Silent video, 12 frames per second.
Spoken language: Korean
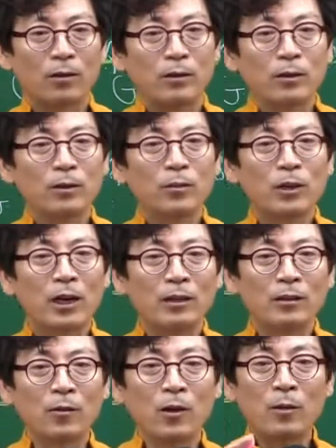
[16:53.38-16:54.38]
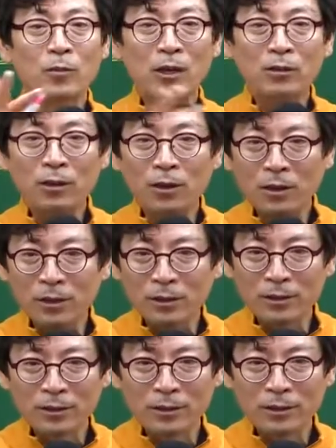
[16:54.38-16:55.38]
이번까지 넘어가면 되는 거예요?
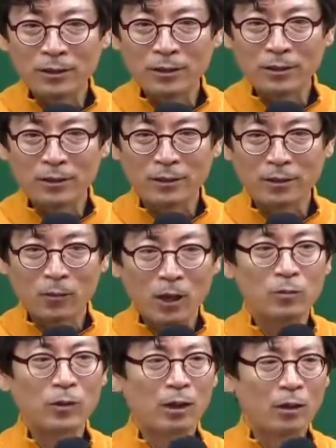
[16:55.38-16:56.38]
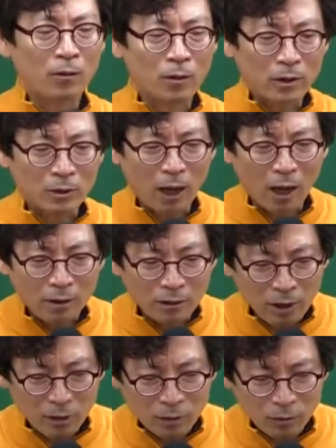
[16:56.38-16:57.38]
넘어가면 돼. 나 다
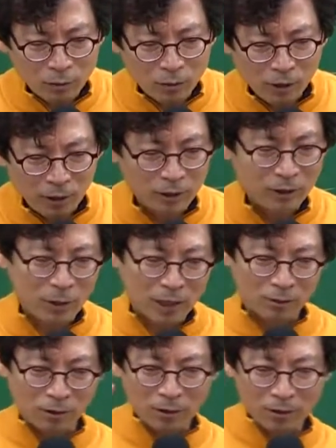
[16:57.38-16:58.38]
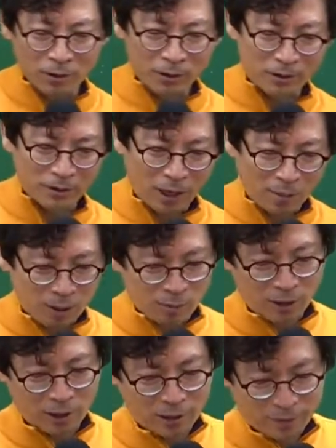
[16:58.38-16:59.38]
끝낼까 싶은데 그러지 말고 다음에 하면
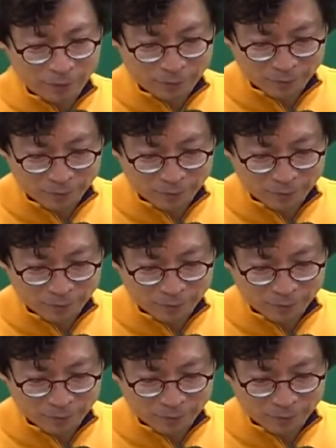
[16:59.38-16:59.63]
돼.